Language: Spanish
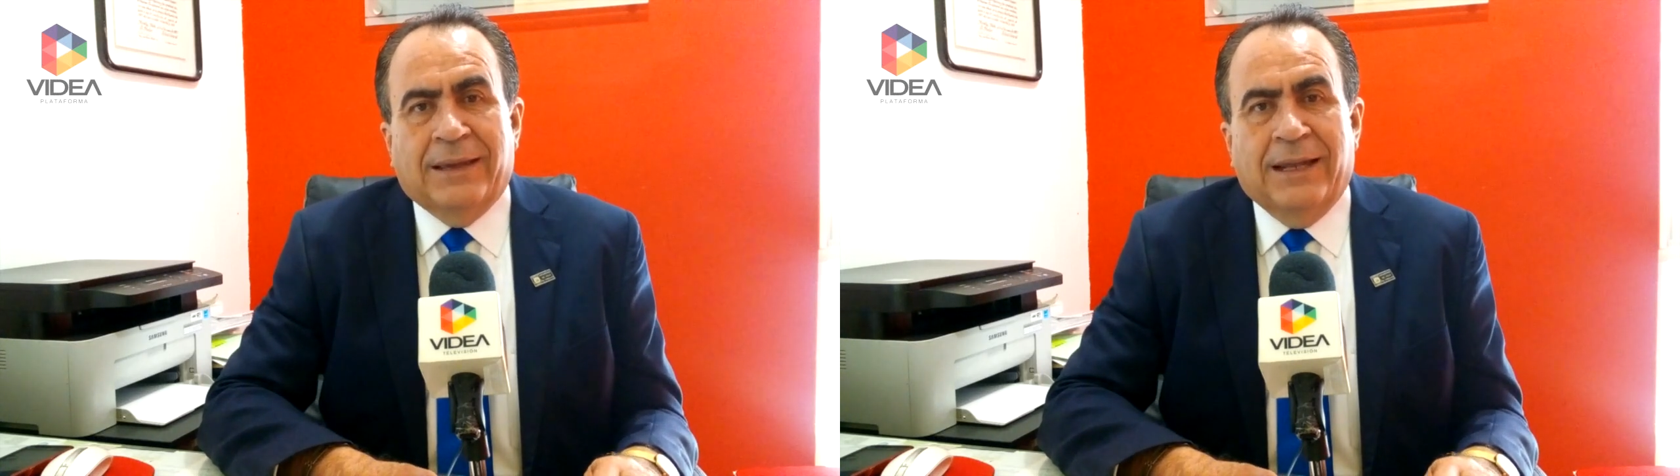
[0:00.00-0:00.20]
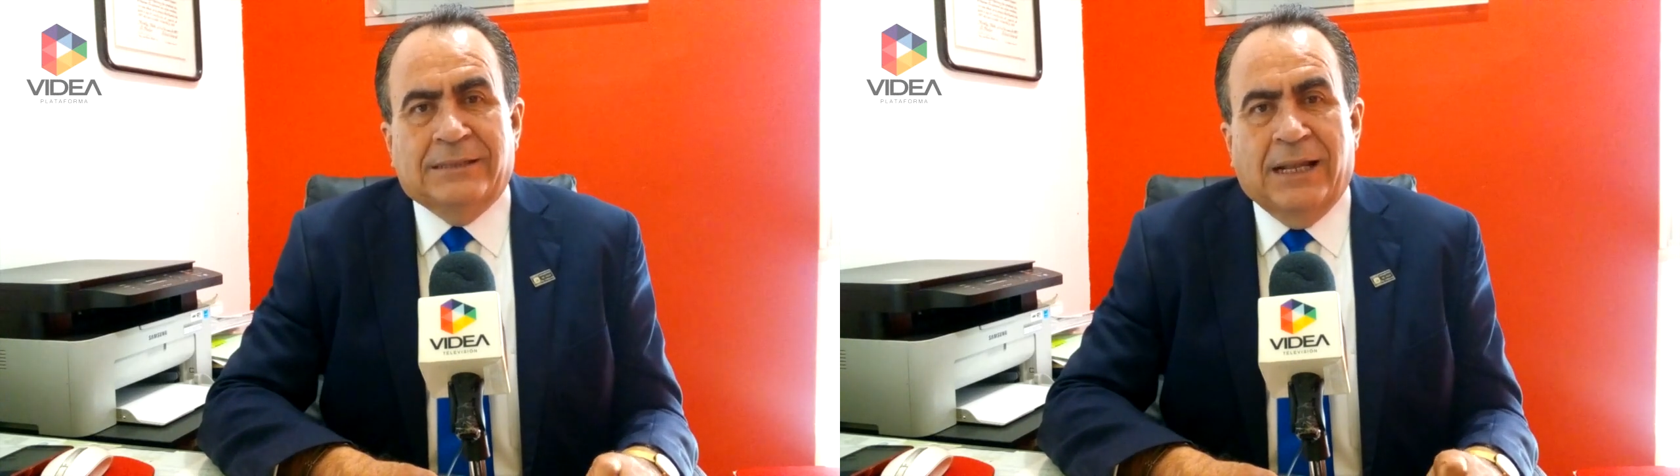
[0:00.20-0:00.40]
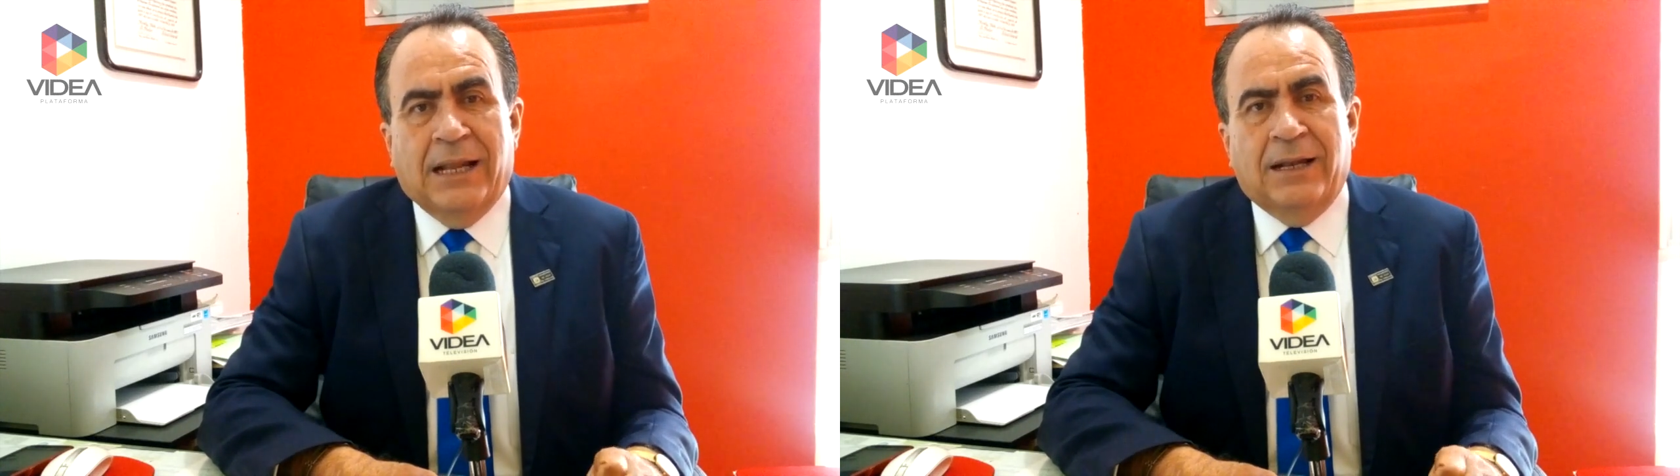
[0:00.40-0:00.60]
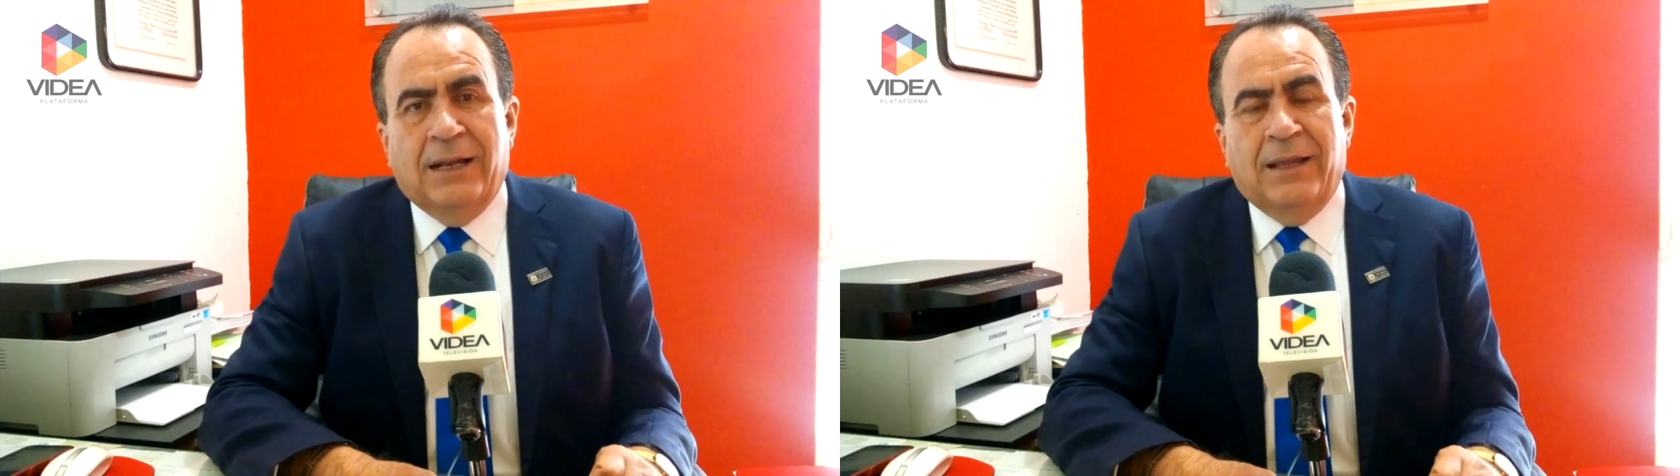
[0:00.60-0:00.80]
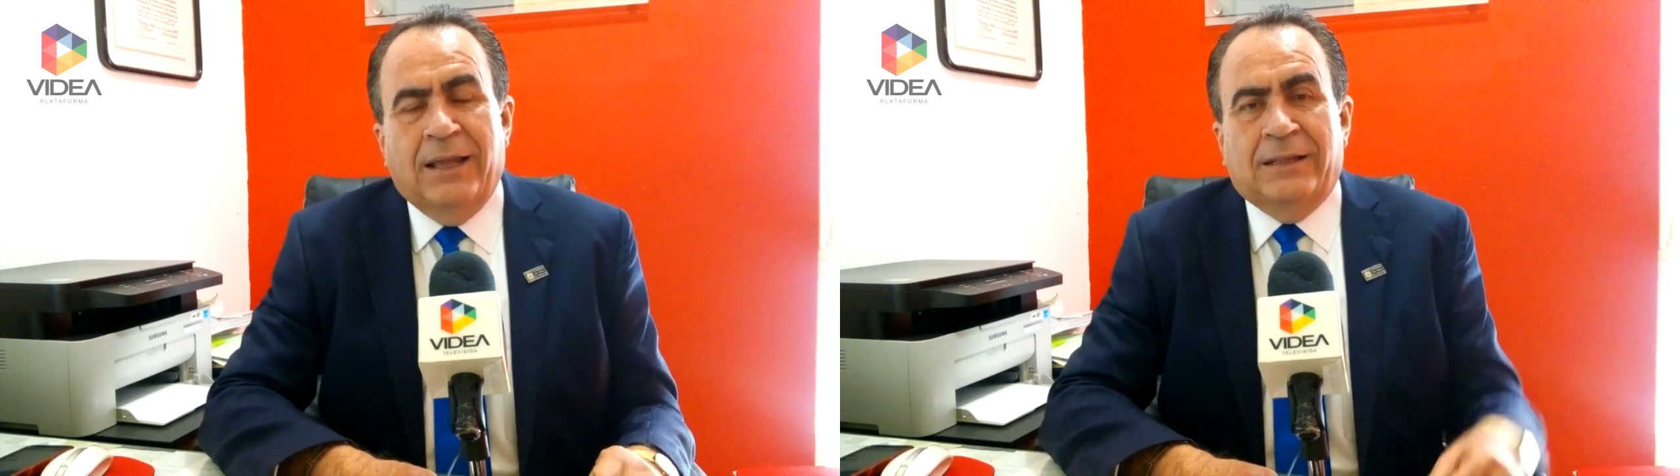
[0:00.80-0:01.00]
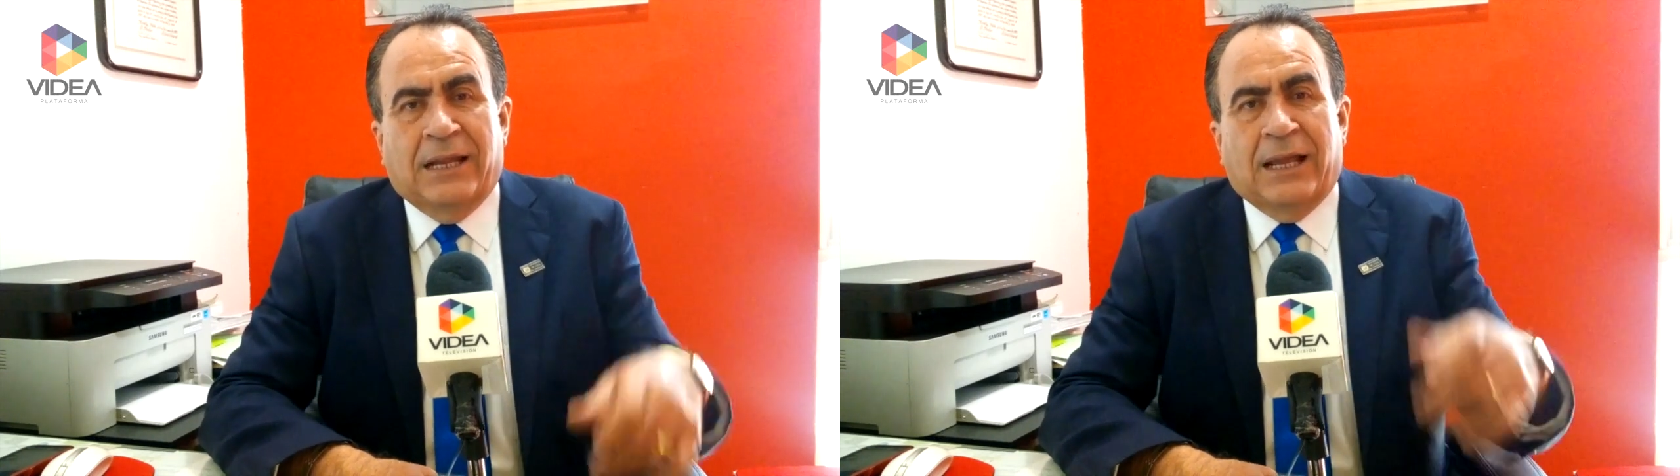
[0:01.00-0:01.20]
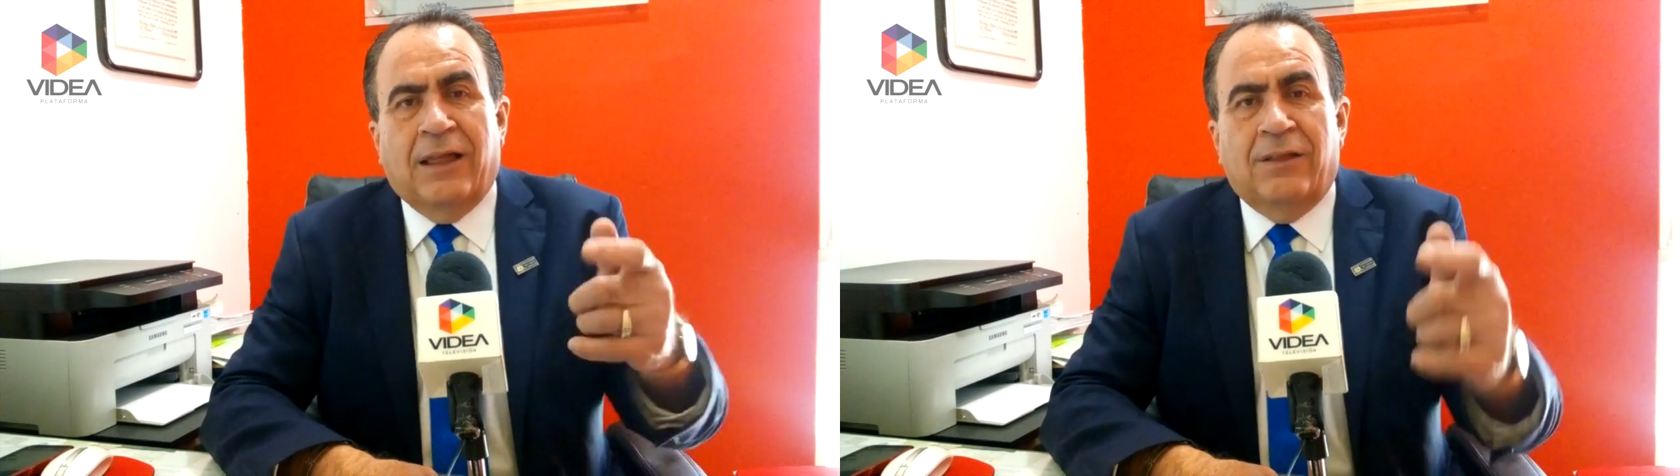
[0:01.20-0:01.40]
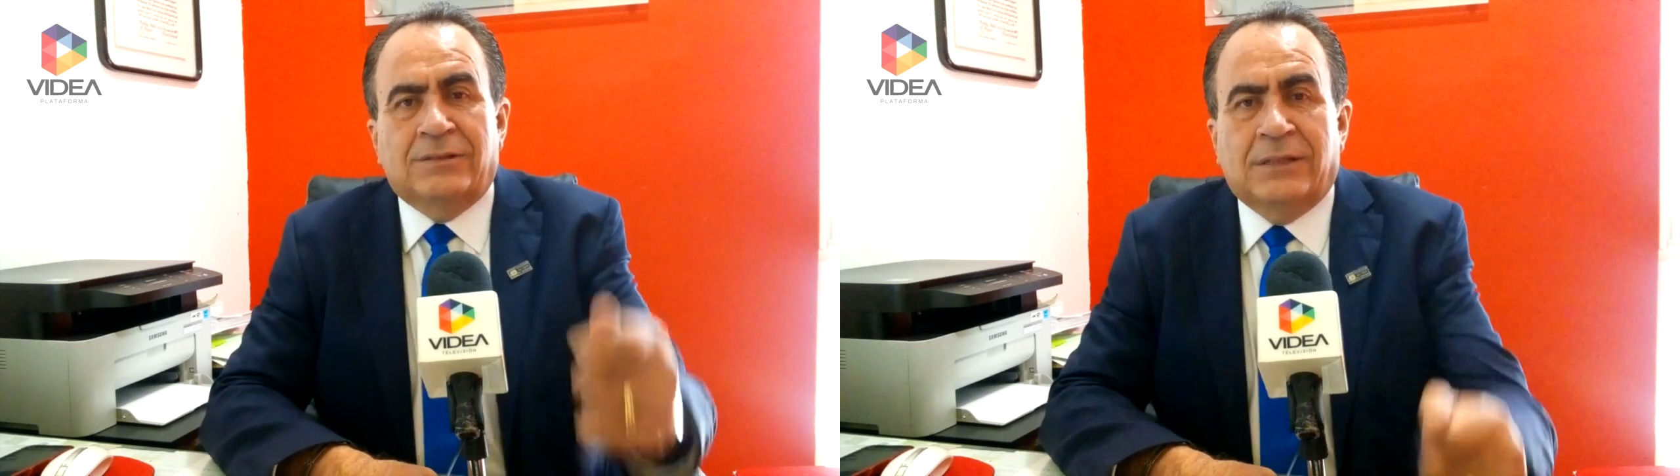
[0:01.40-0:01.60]
que le serán
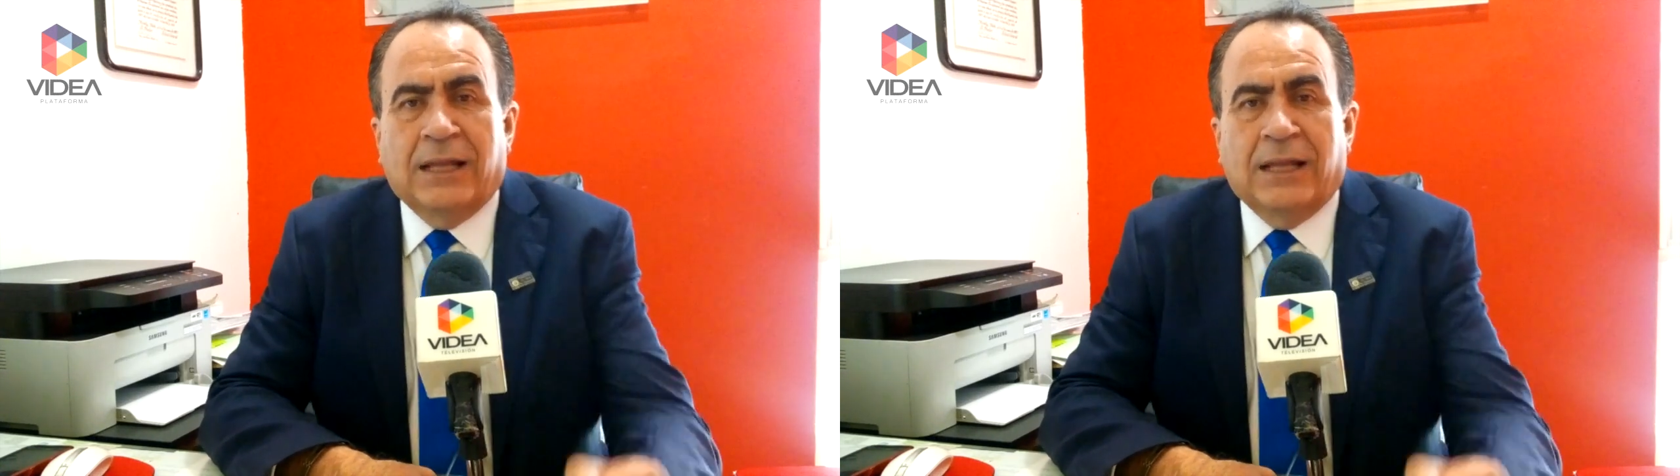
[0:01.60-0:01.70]
entregados